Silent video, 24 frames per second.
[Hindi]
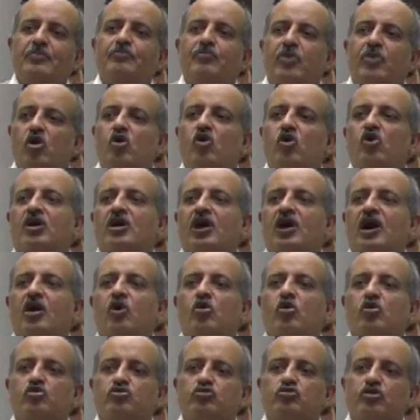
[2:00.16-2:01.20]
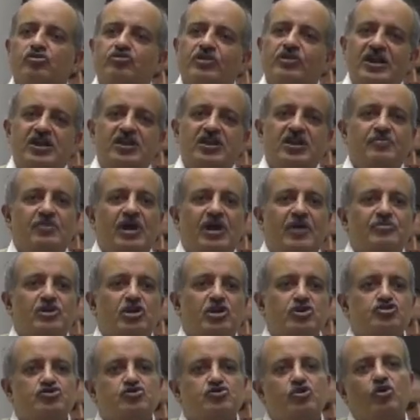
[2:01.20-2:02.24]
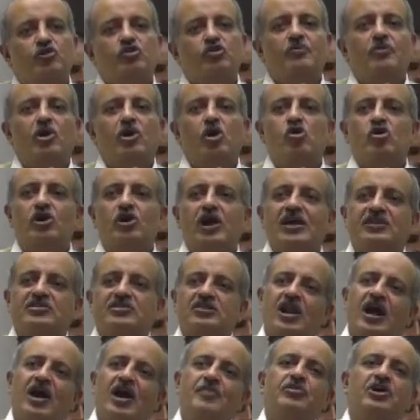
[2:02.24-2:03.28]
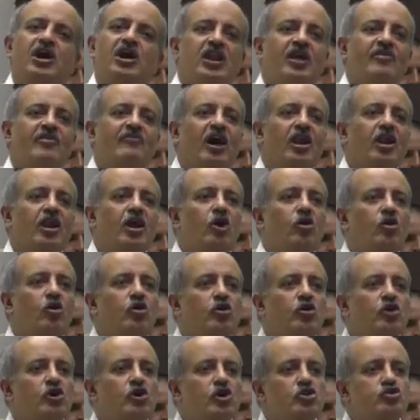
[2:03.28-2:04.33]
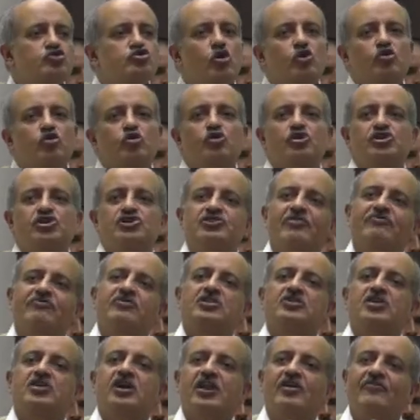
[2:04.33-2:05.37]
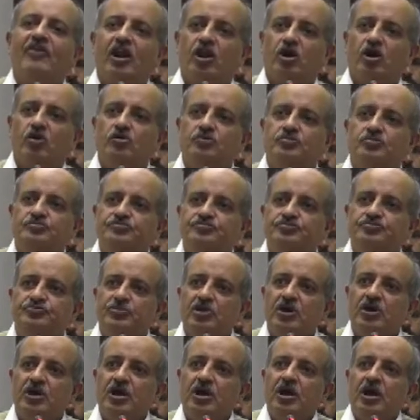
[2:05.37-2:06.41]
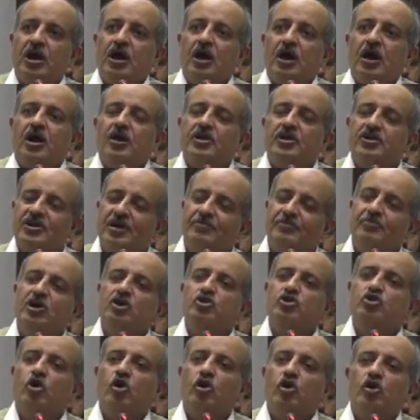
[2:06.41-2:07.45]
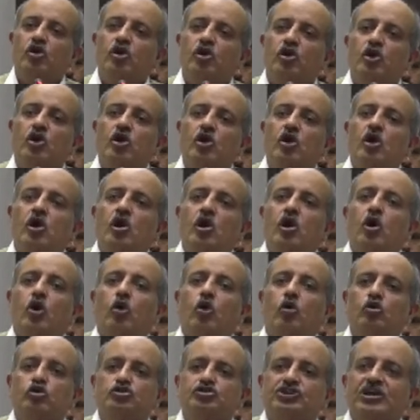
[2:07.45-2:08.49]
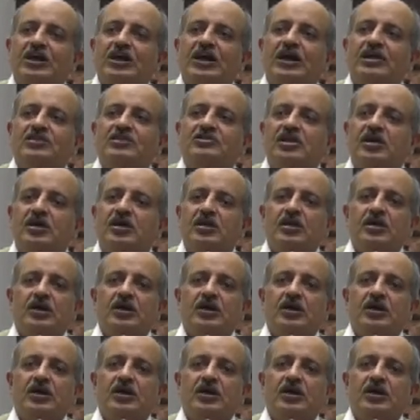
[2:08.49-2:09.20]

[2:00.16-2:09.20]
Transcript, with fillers: बड़ों का और सोसाइटी में अपने छोटों बड़ों का एहतराम करने वाला हो छोटों की शफकत करने वाला हो नंबर दो उसके अंदर